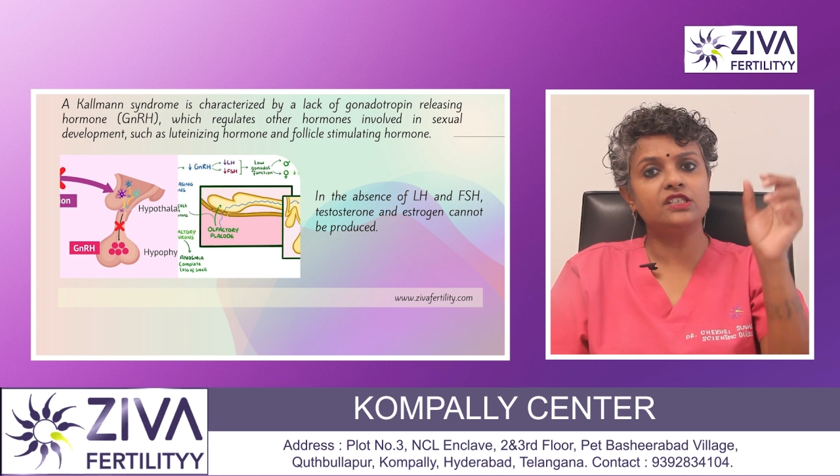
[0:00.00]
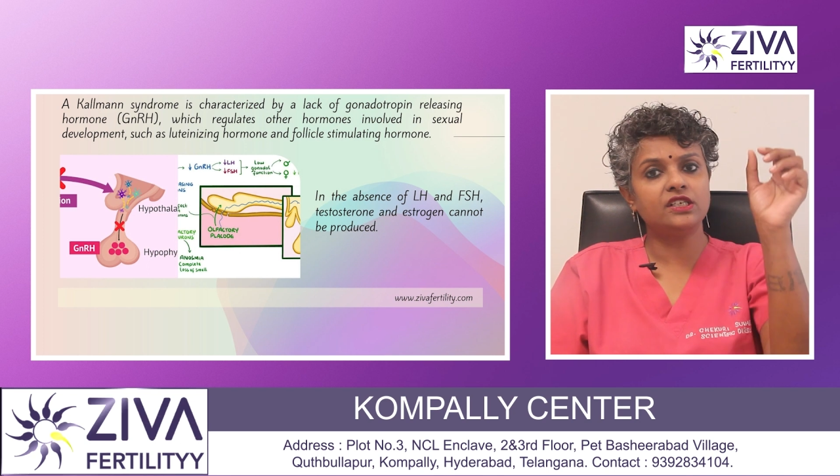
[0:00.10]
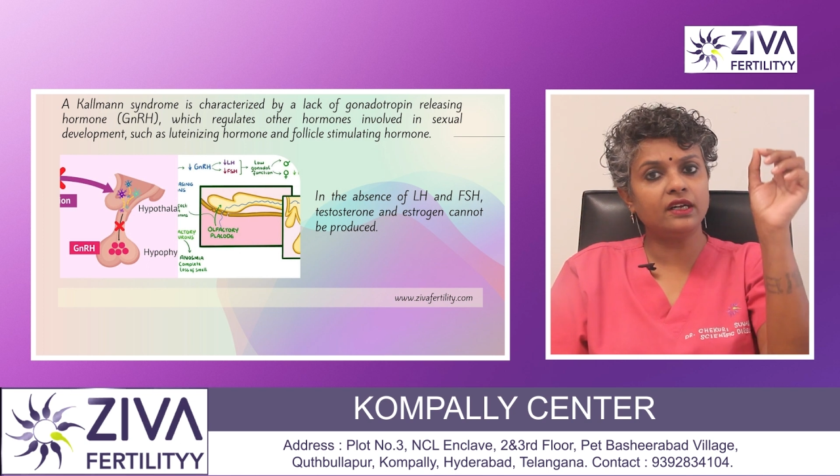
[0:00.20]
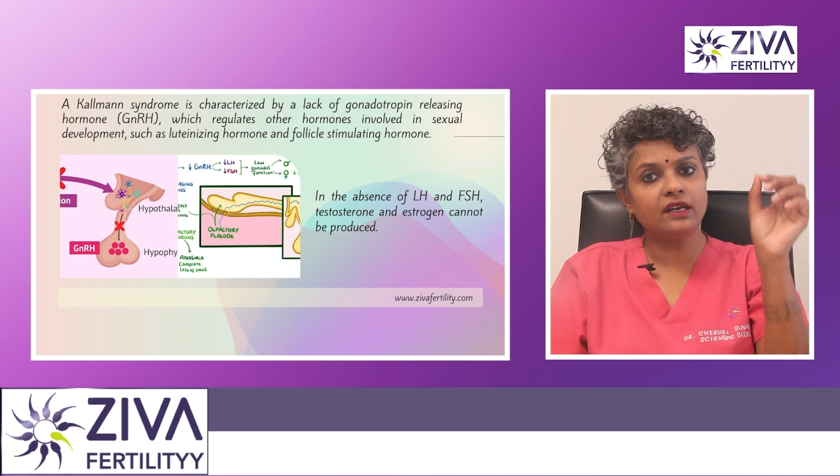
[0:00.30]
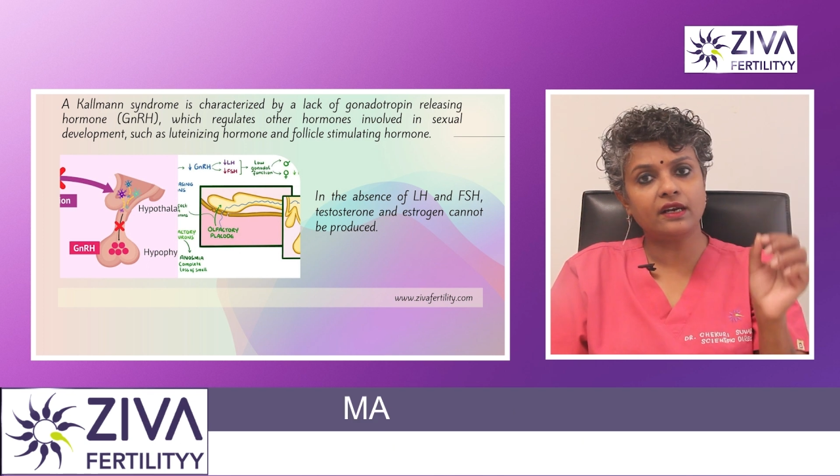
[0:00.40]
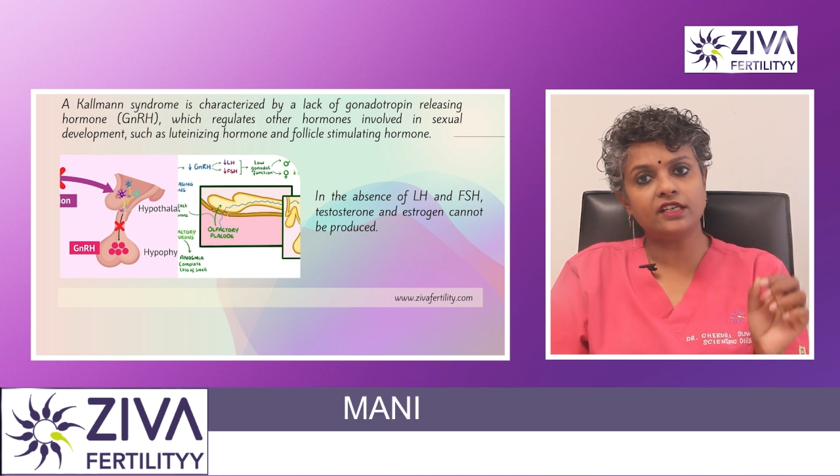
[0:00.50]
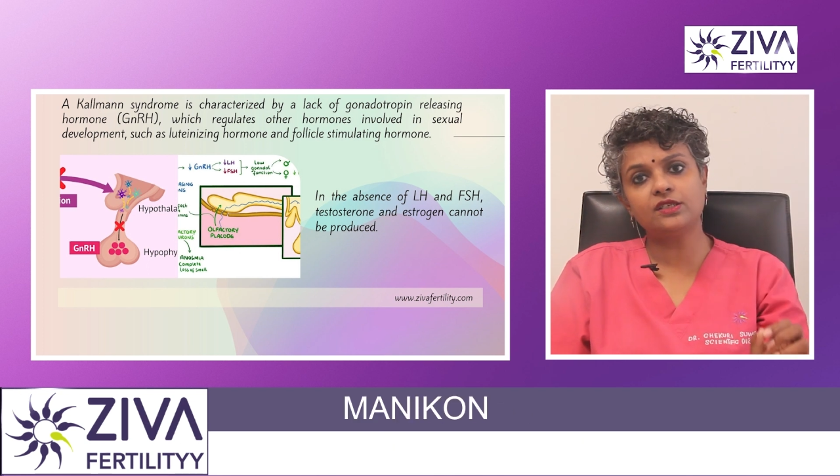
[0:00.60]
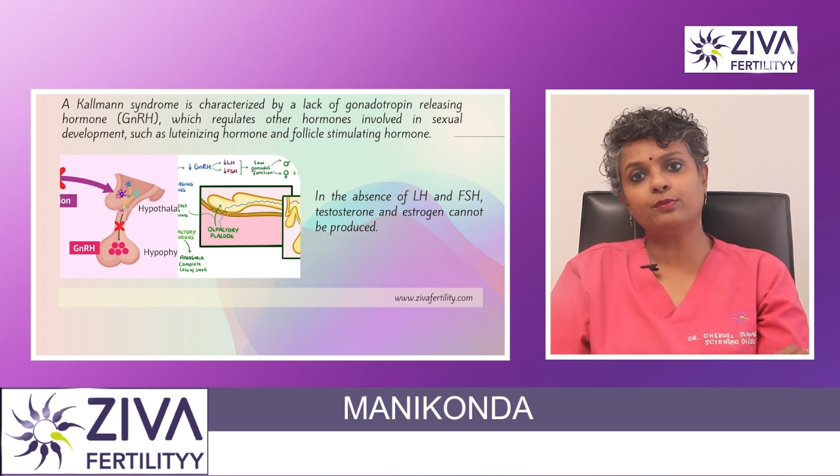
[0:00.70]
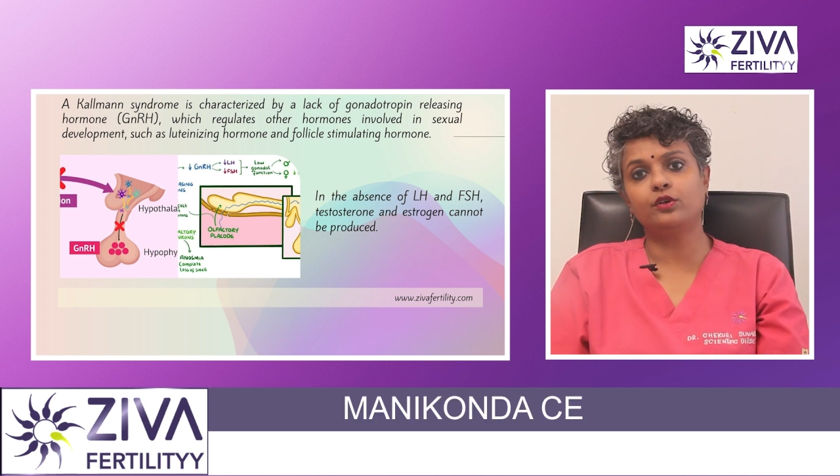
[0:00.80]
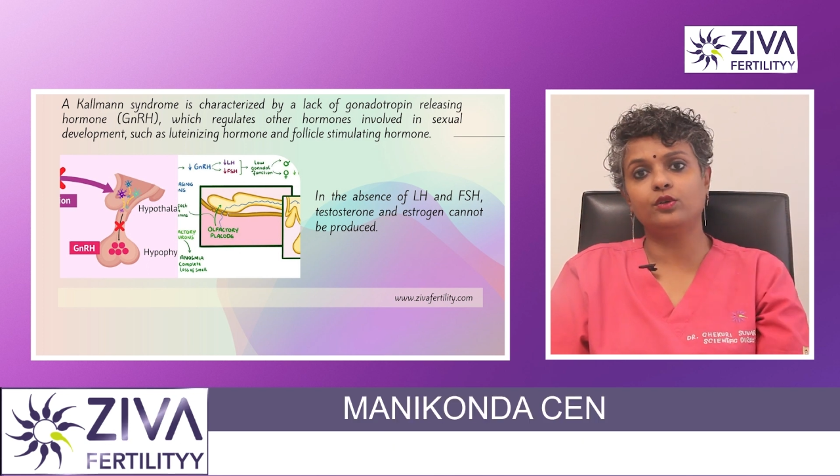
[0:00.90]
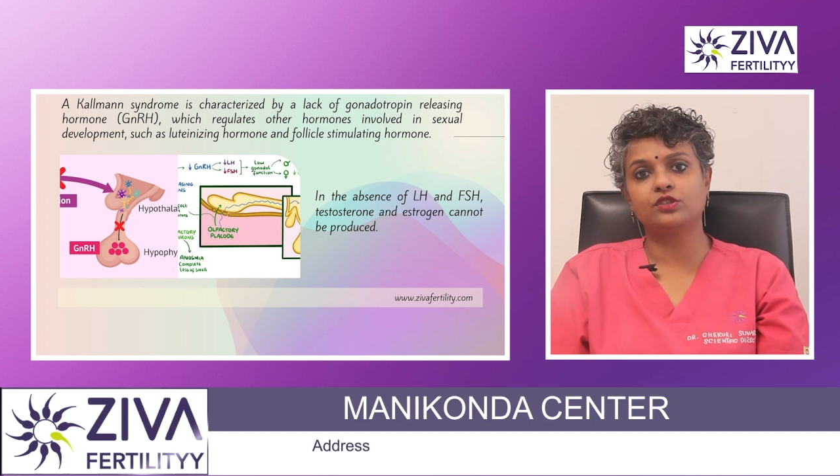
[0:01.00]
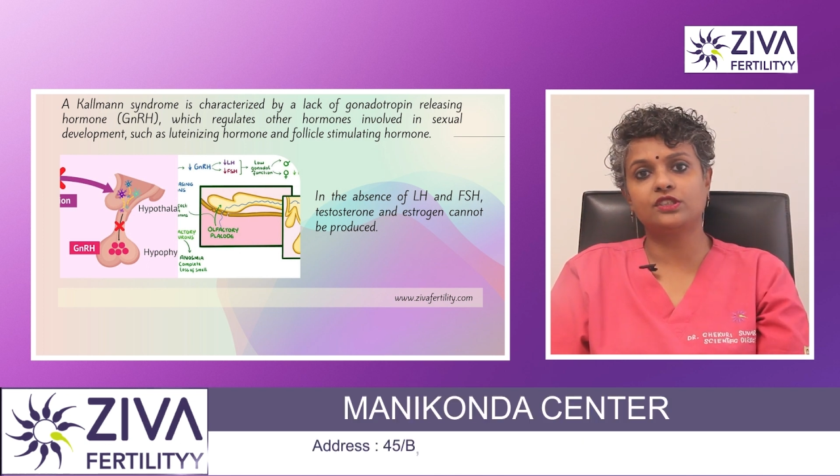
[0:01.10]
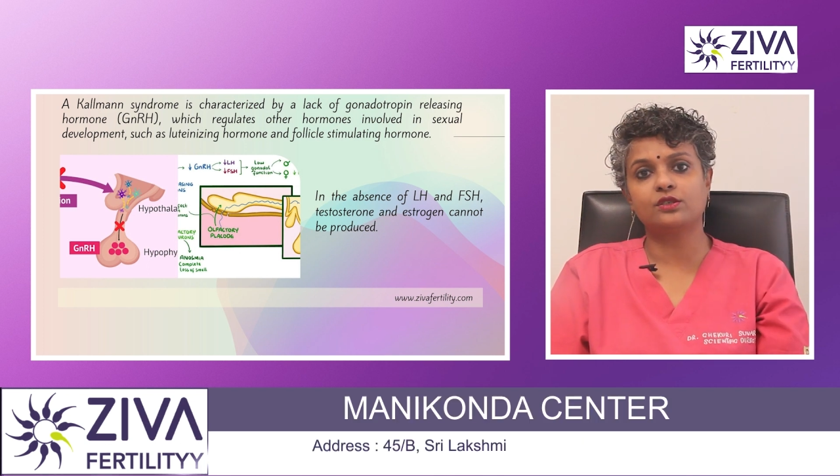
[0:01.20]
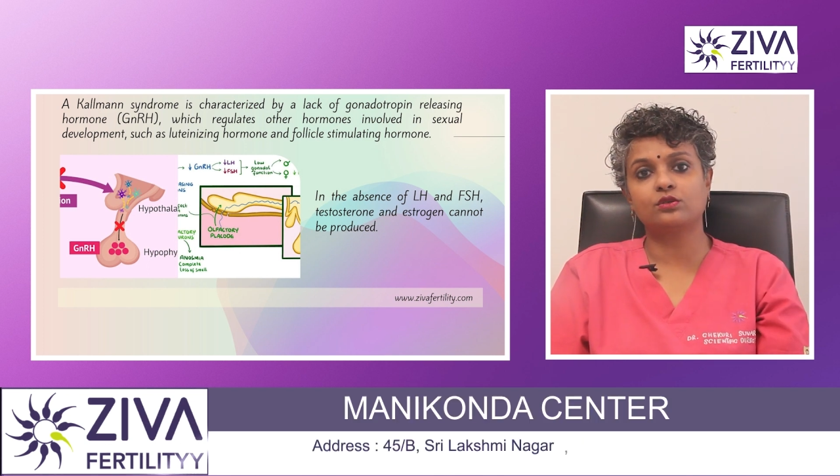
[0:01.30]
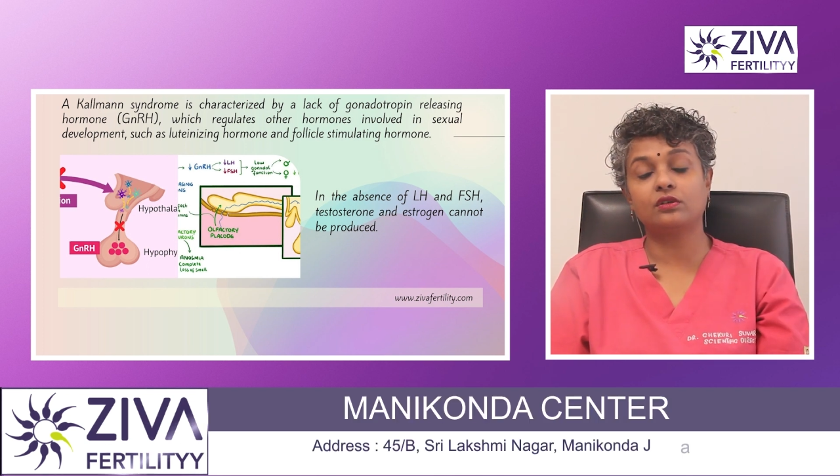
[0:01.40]
జిఎన్ఆర్హెచ్ ప్రొడ్యూస్
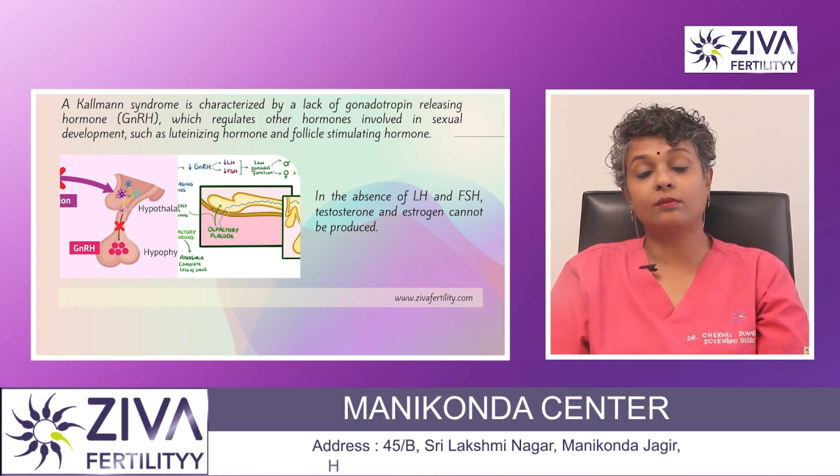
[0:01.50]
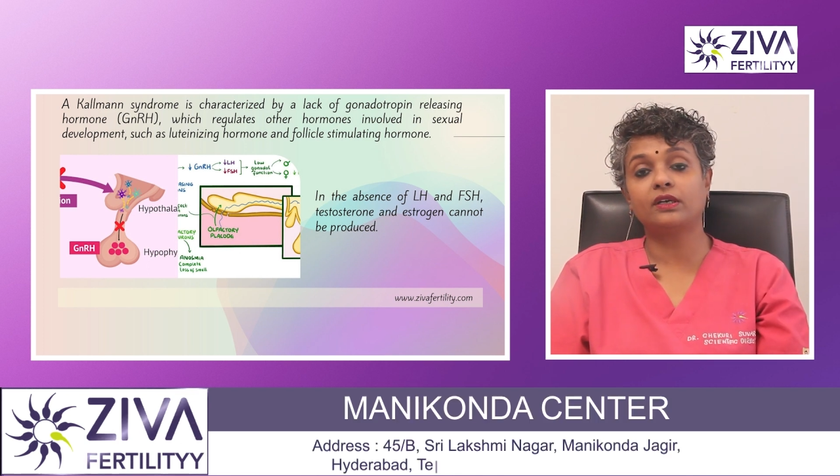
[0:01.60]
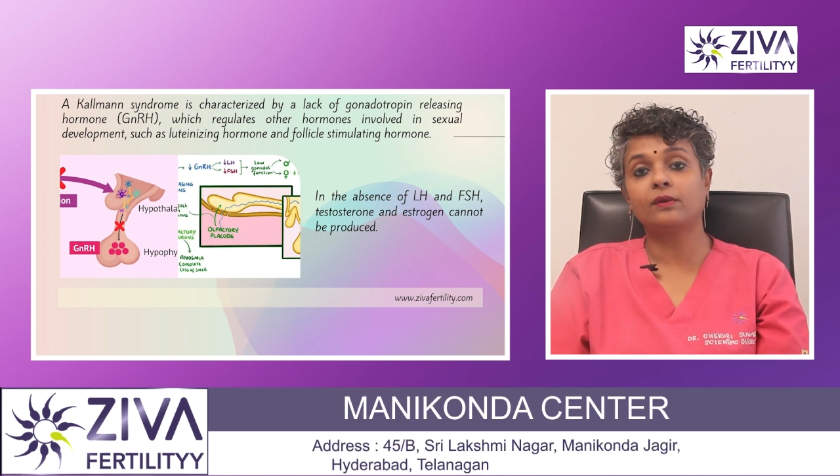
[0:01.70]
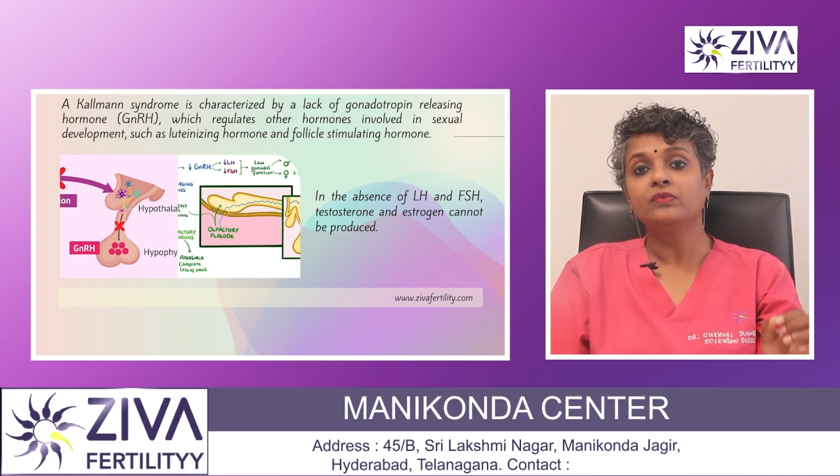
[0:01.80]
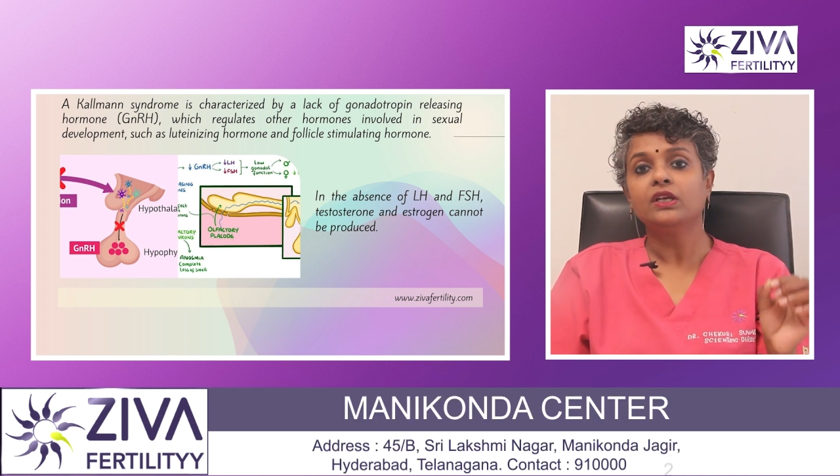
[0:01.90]
చేస్తుంది అనమాట